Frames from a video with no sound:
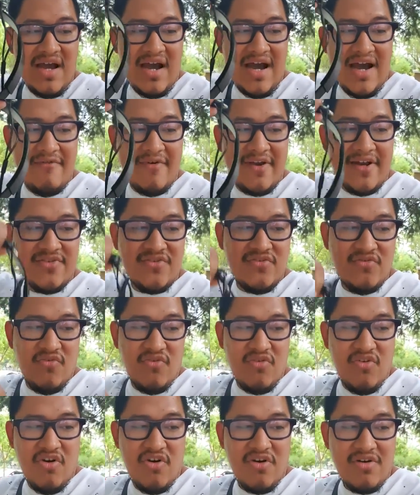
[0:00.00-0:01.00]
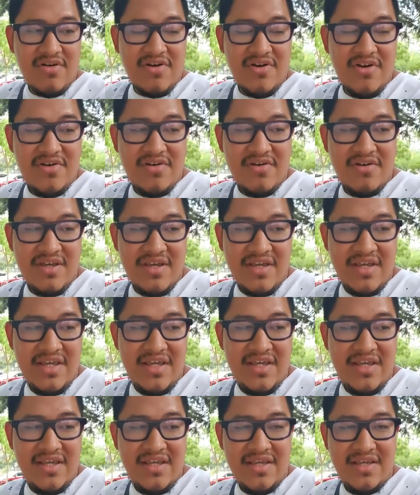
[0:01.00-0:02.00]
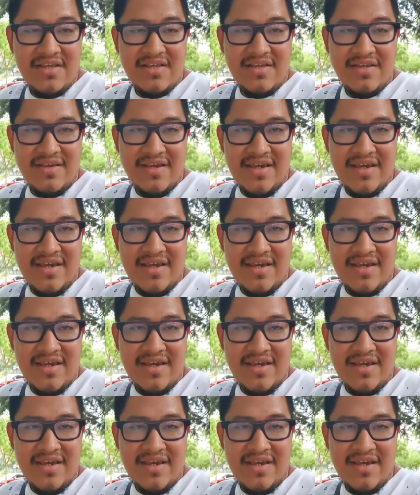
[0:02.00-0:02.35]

abres un horno y